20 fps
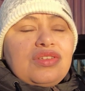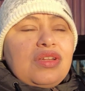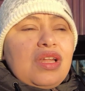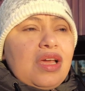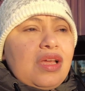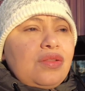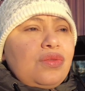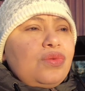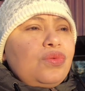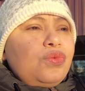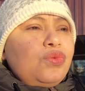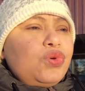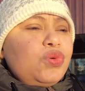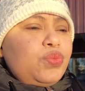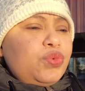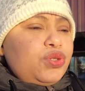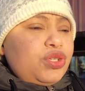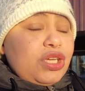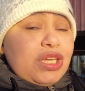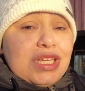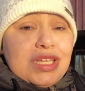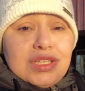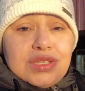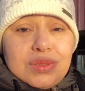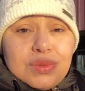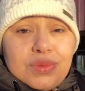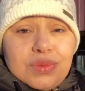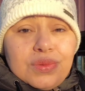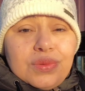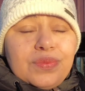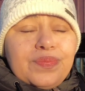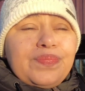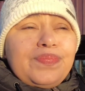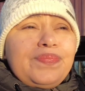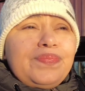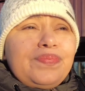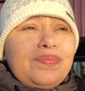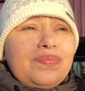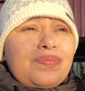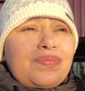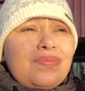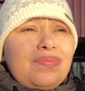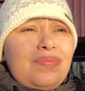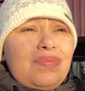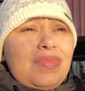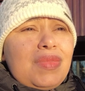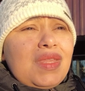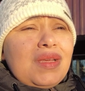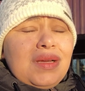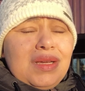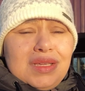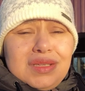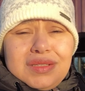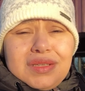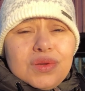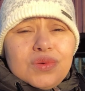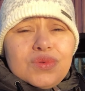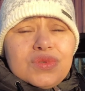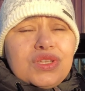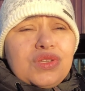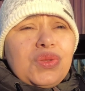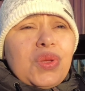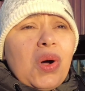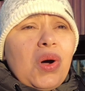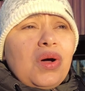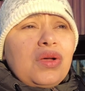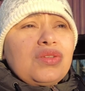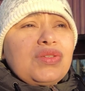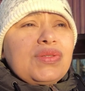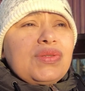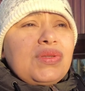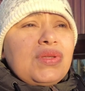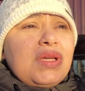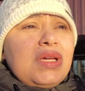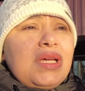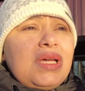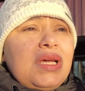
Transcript: né, do grupo de risco, que são os idosos.